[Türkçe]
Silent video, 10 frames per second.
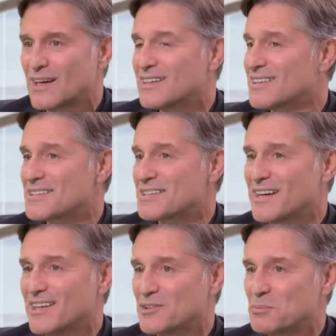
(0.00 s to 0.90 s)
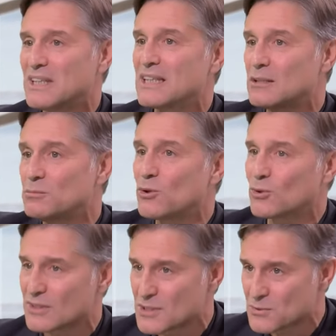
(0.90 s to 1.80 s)
Herkesin hayatta bir kırılma
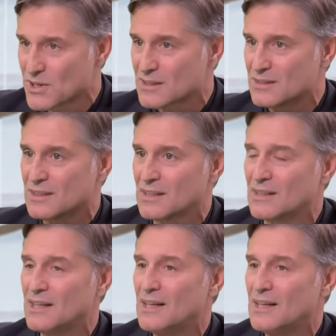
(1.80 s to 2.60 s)
noktası vardır, vardır ya.